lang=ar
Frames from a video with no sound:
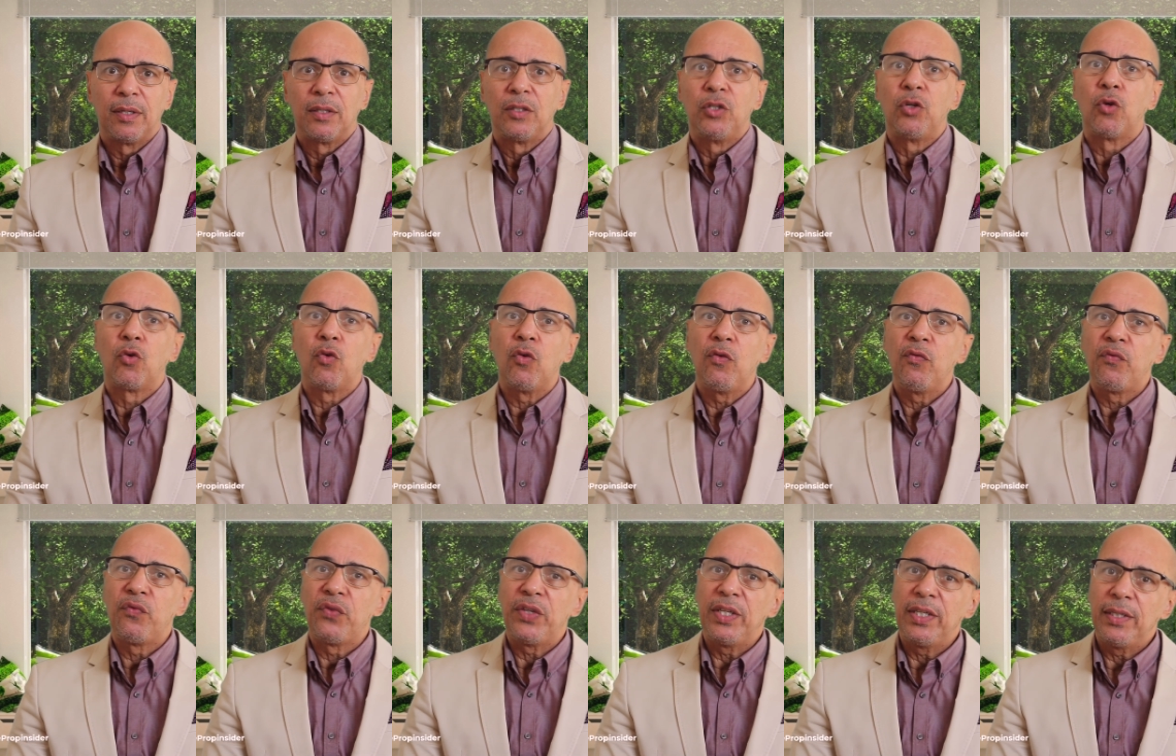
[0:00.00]
يكون
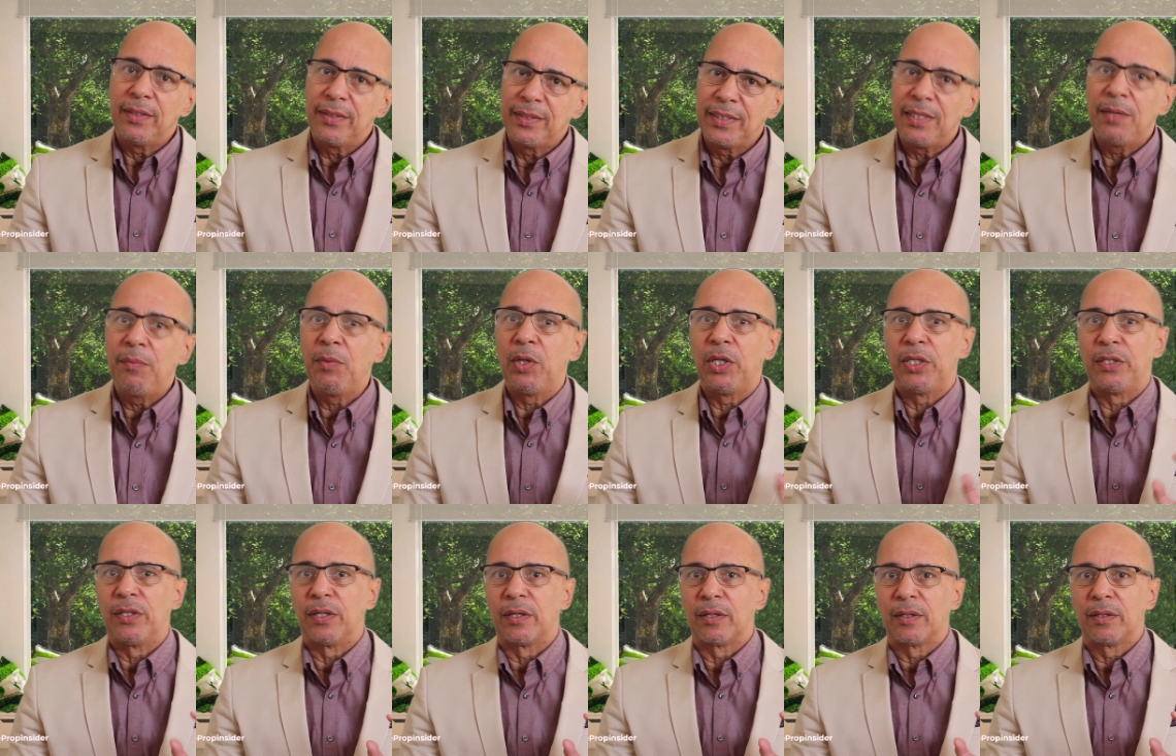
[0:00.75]
في تيم
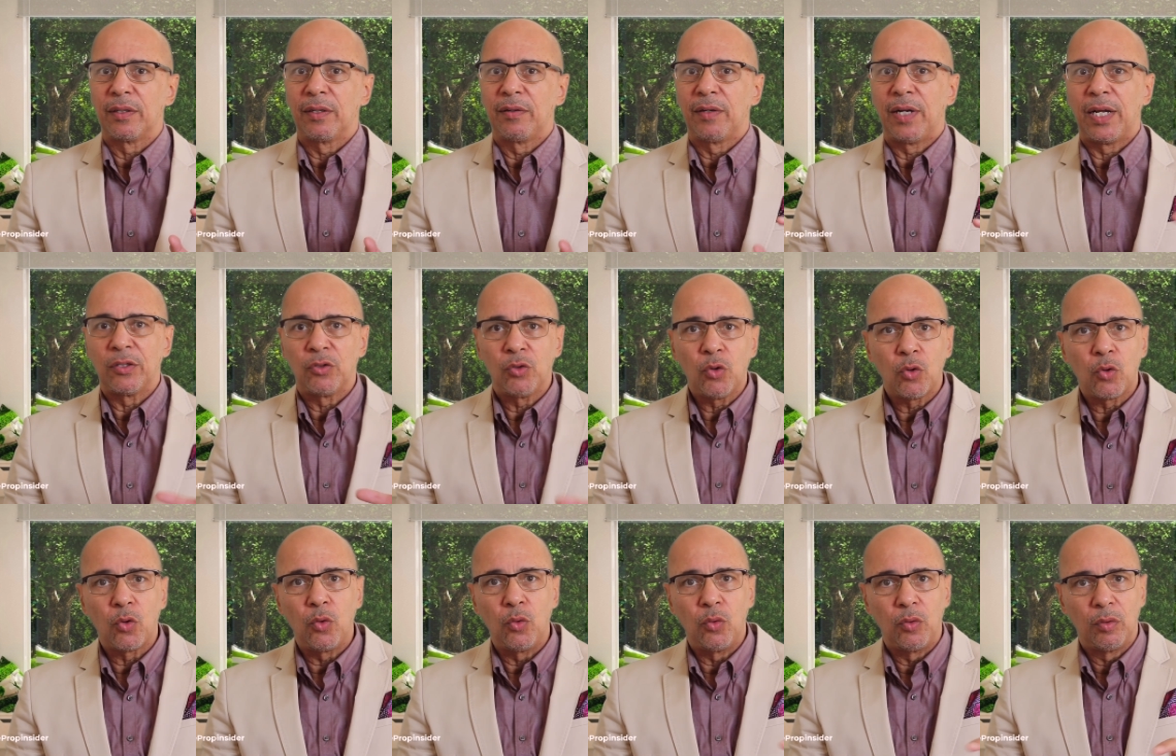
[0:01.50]
ليدر
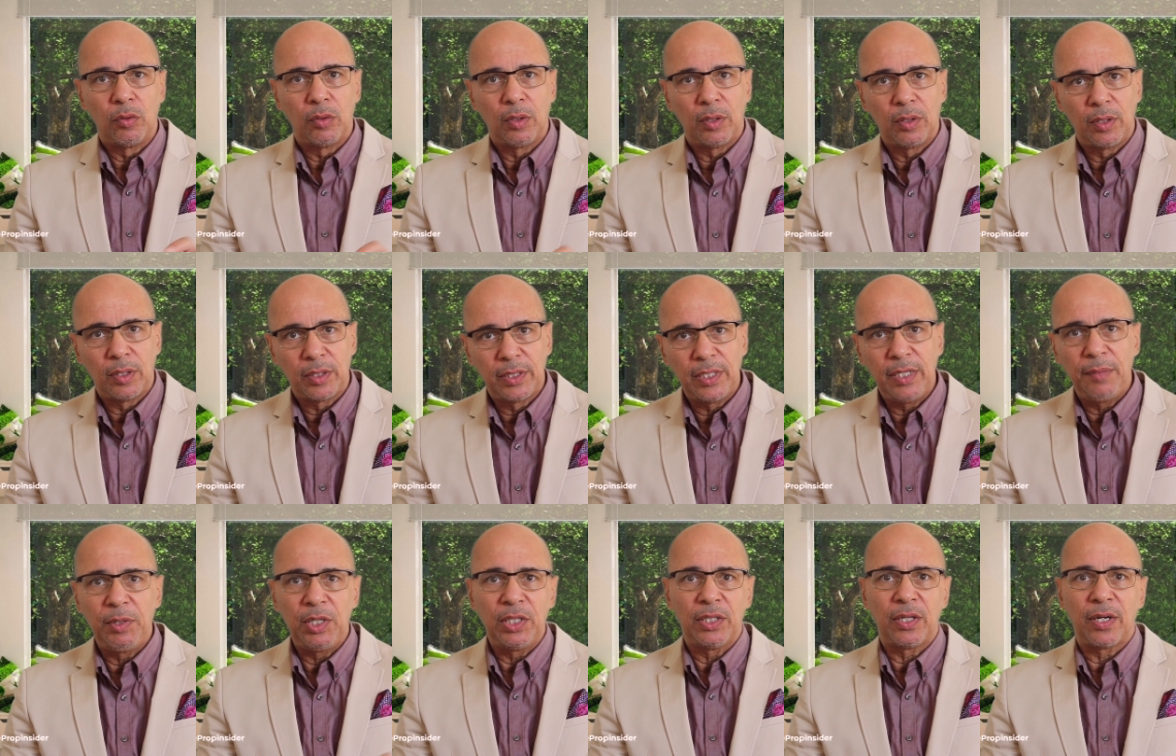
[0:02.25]
عندكم
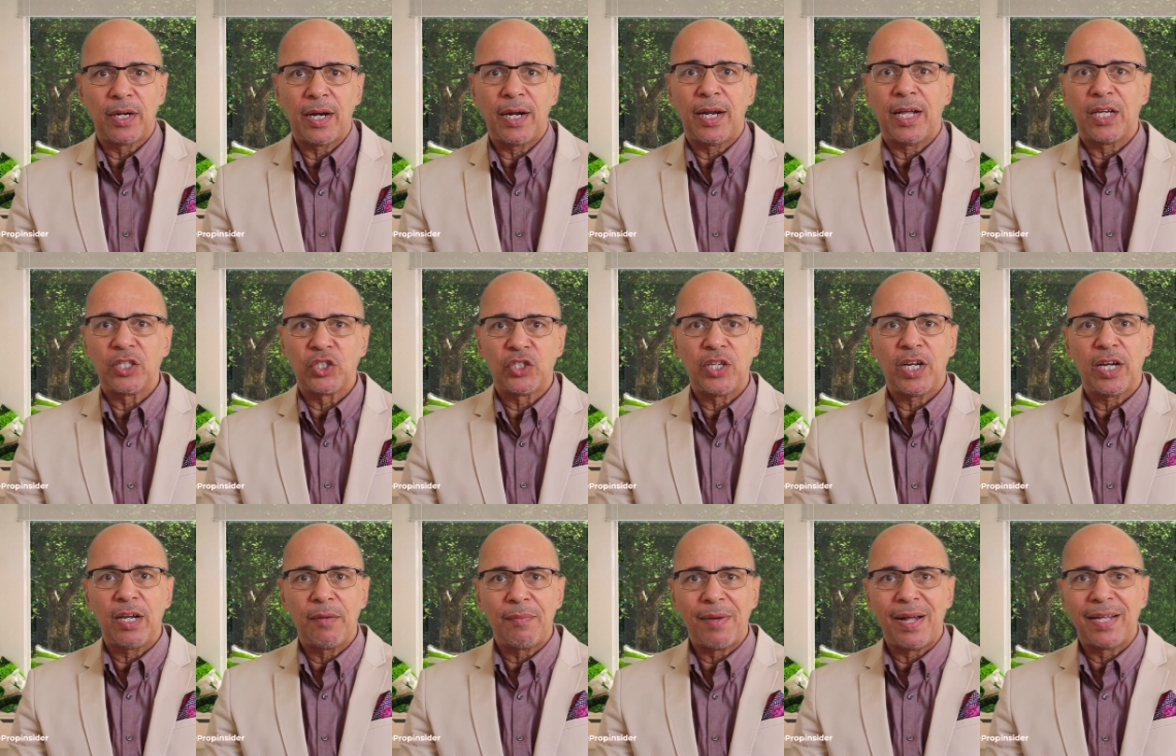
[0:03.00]
تيم ليدر انا
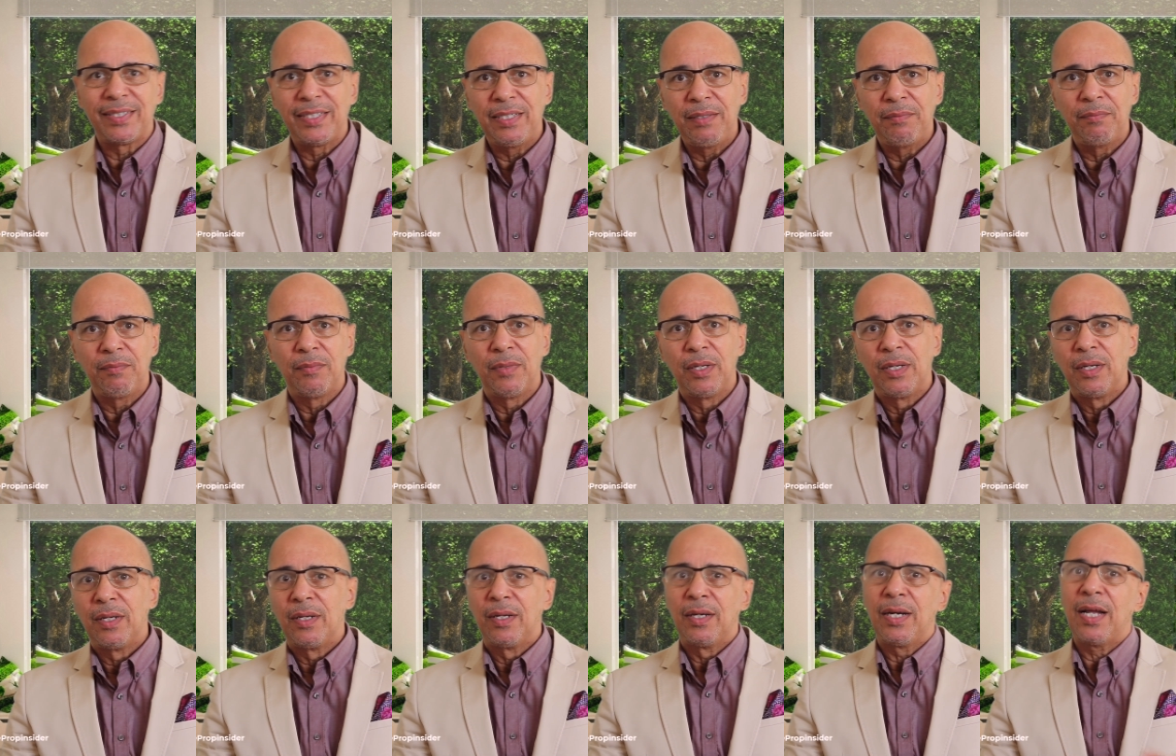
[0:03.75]
هشتغل مع تيم
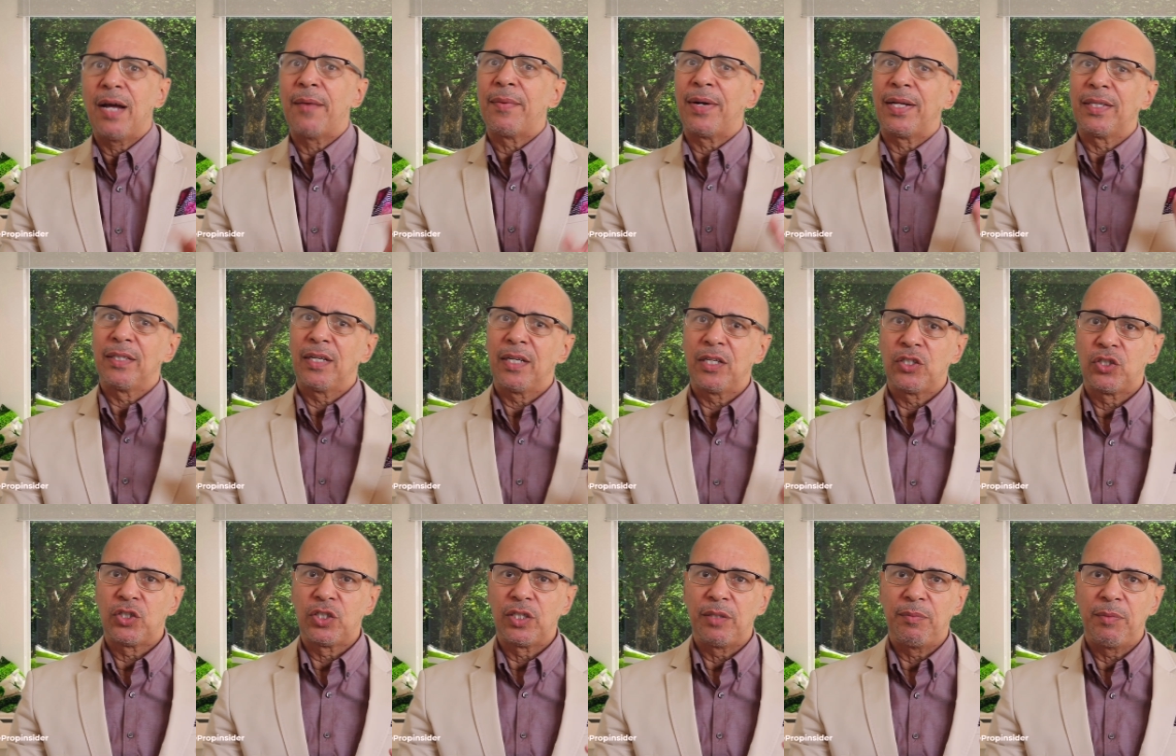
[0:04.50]
لا ما
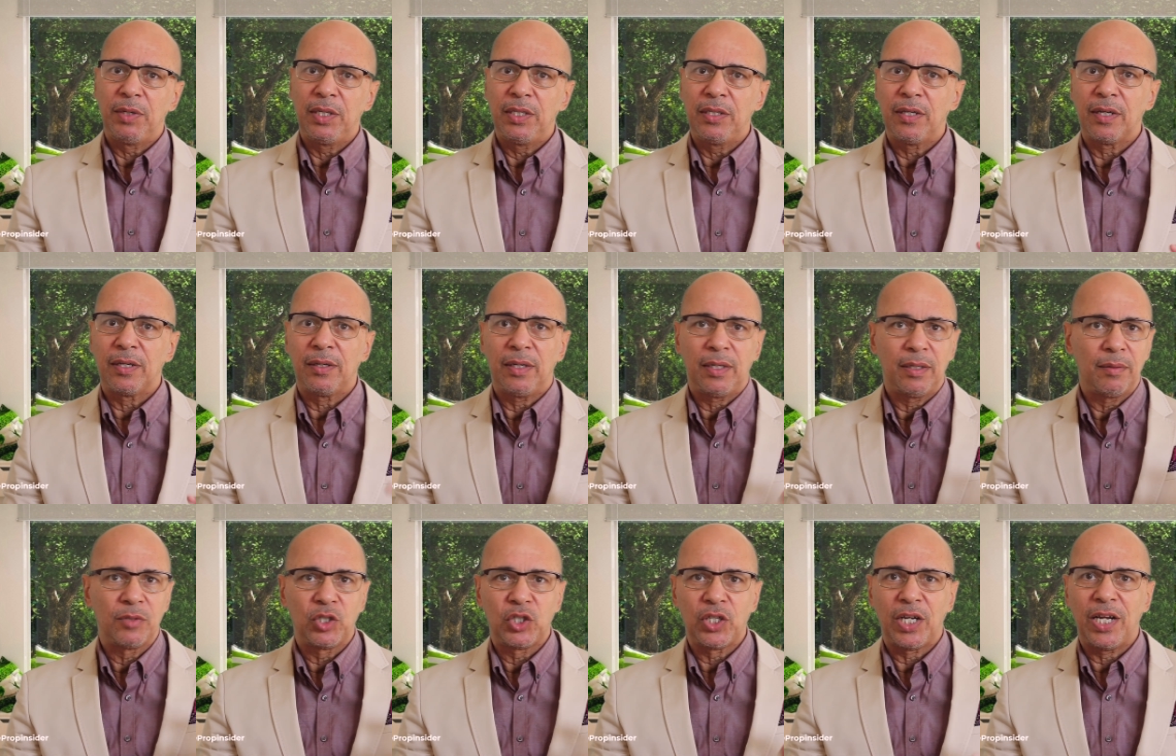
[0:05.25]
عندناش تيم ليدر احنا
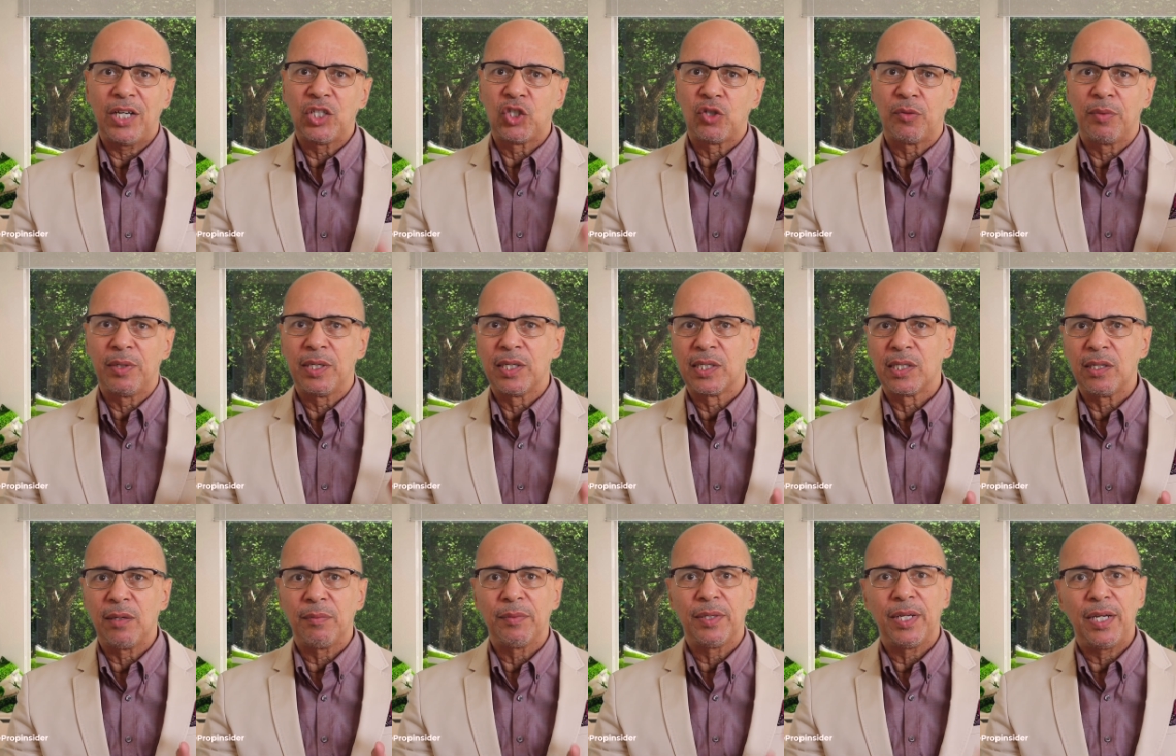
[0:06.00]
ما بنشتغلش
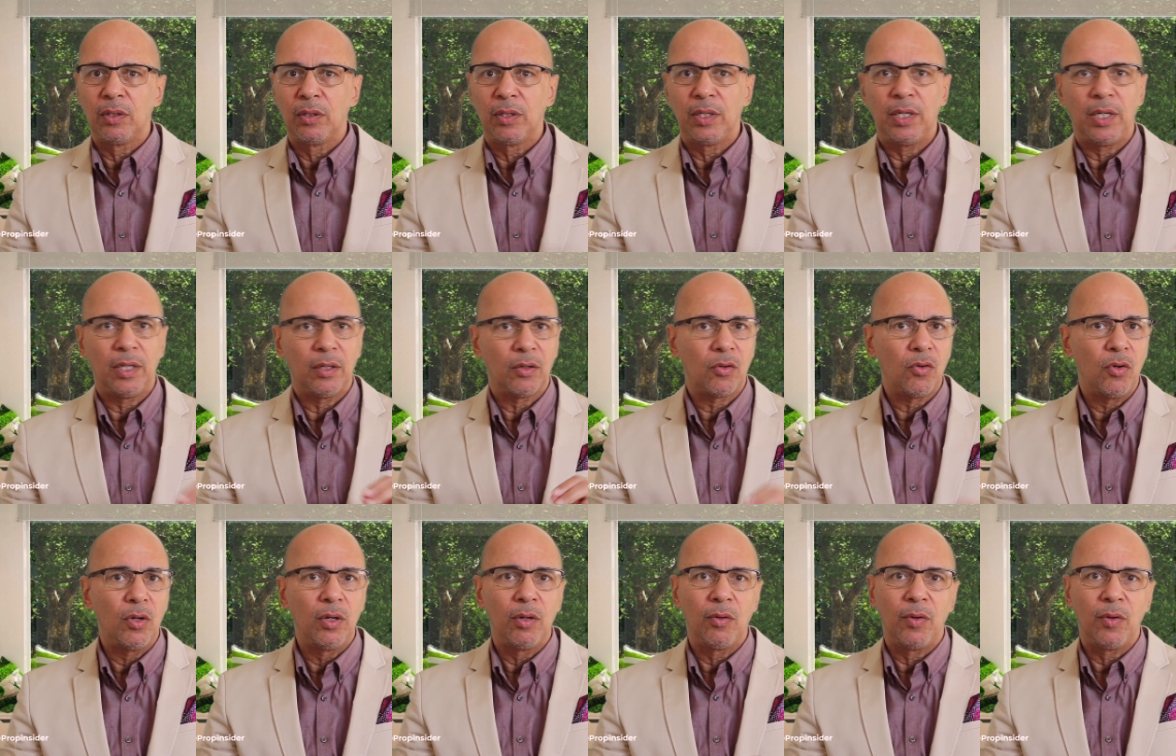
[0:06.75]
بالنظام ده احنا كل